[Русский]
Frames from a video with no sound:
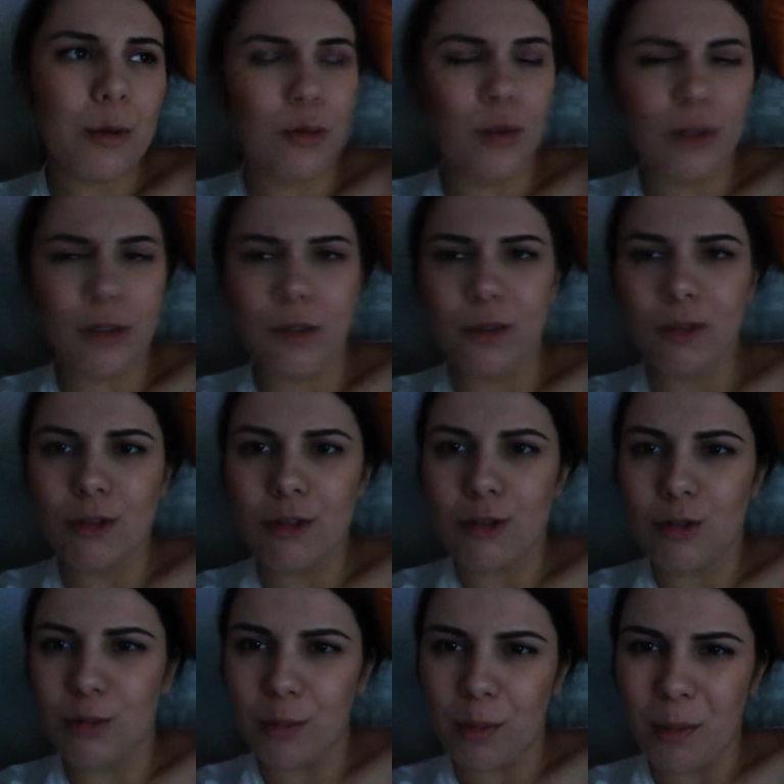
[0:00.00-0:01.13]
вот, и он не очень
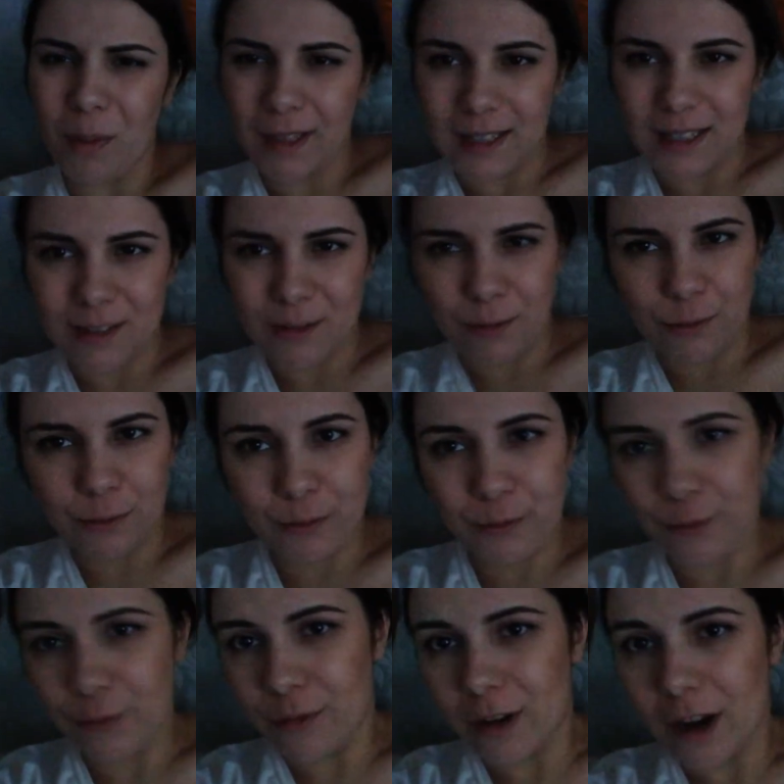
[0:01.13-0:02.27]
любит попадаться
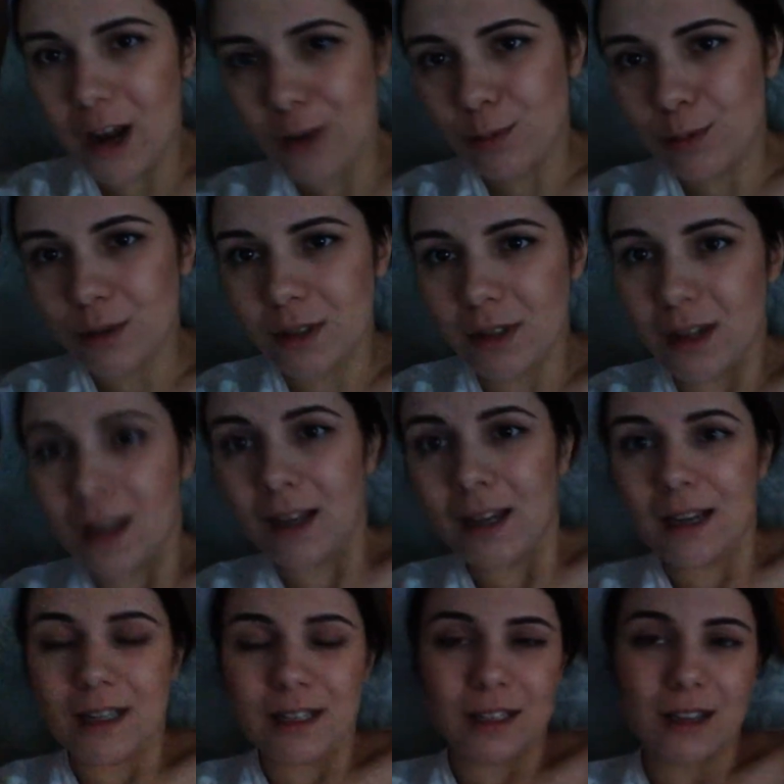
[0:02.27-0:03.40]
в ракурс
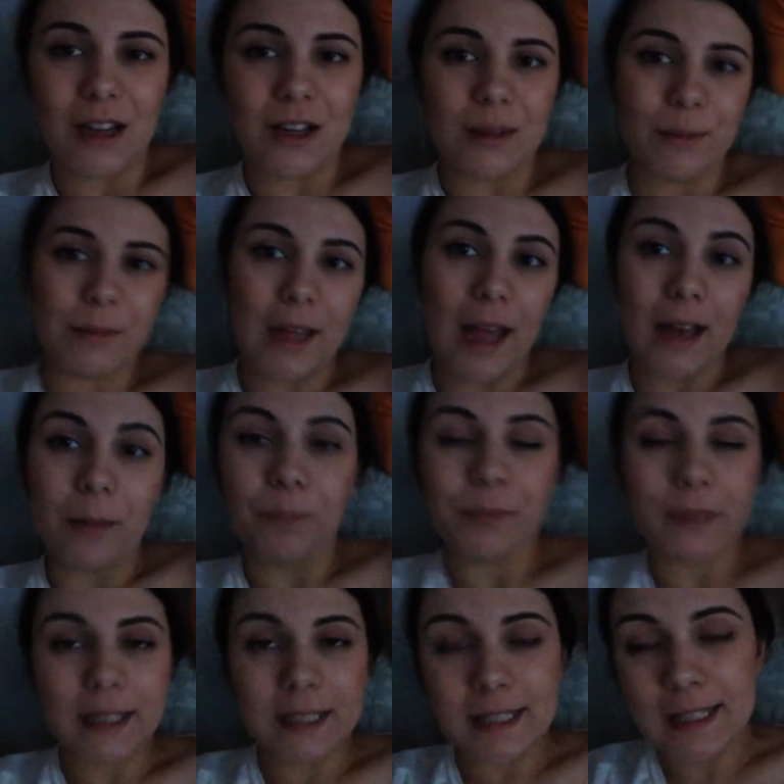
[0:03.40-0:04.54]
скажем так.
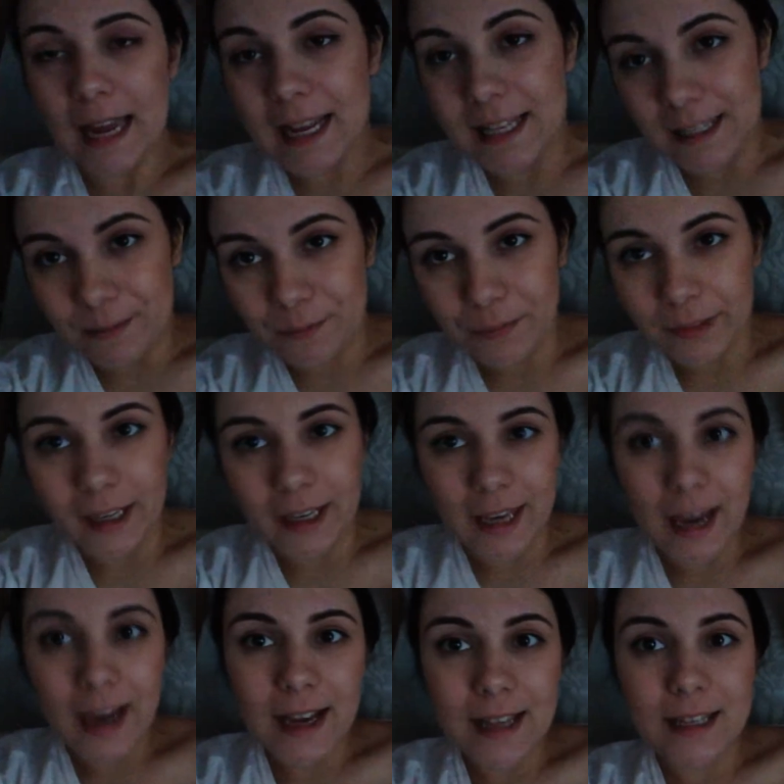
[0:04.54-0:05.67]
Кстати,
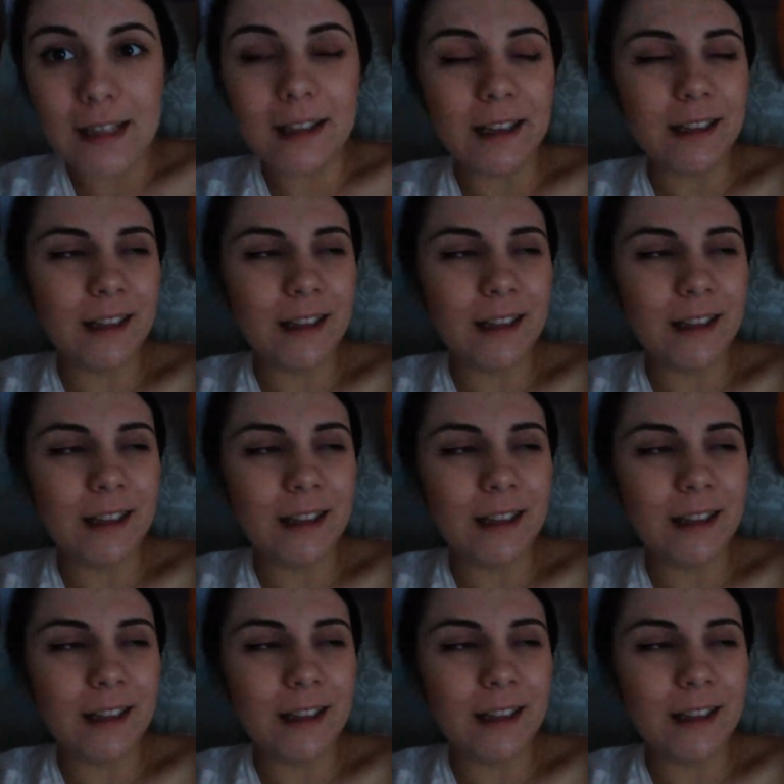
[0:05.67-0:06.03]
я ходила,